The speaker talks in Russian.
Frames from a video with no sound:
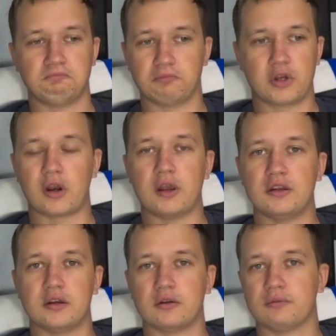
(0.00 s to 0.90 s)

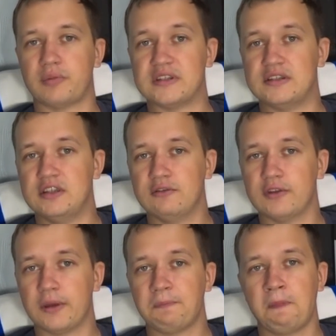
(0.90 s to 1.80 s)
крайне
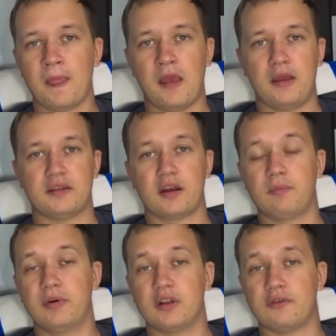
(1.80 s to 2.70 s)
позитивно.
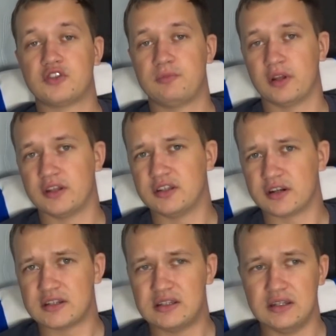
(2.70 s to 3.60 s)
Так было в чемпионате
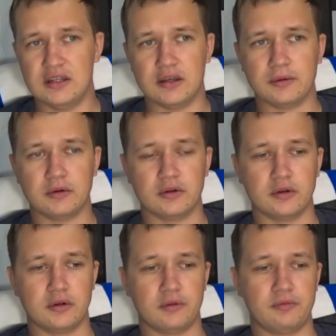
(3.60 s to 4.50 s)
России
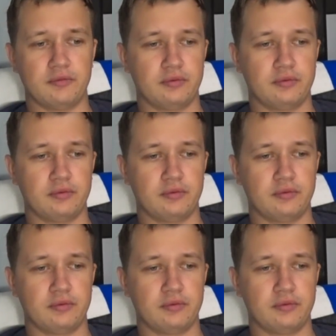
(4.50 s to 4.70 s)
э,